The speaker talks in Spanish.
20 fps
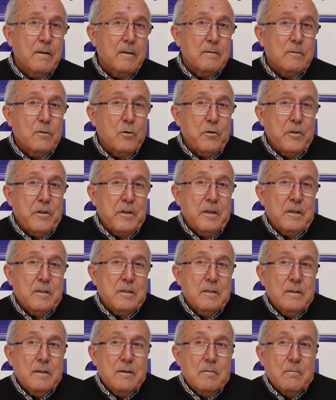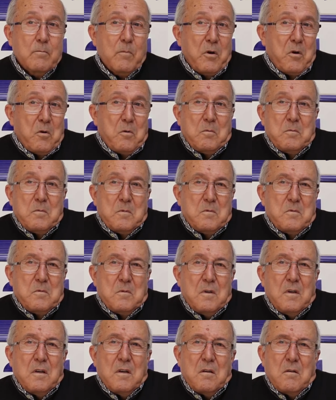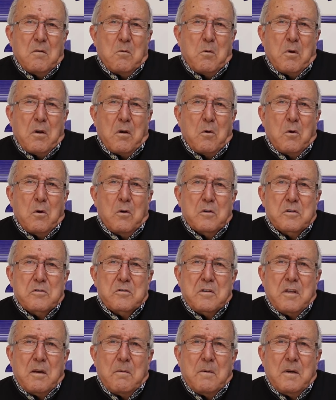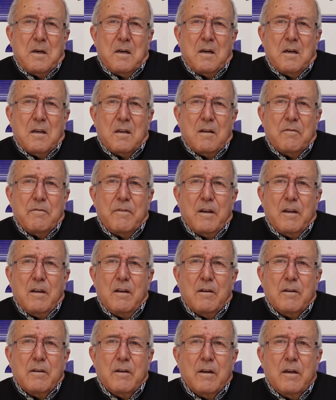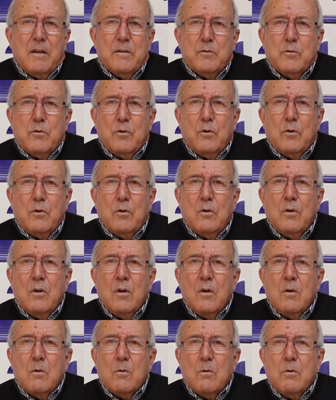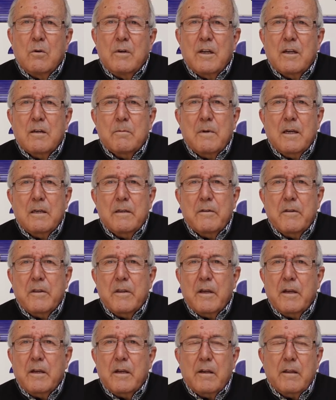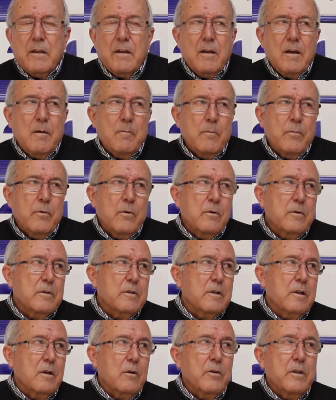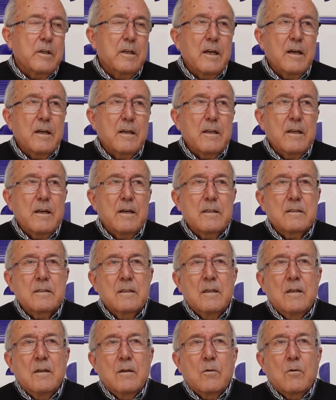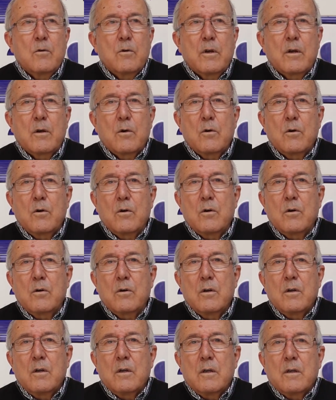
Entonces, bueno, luego estaba Rafael que cantó unas valencianas de campo extraordinarias, luego...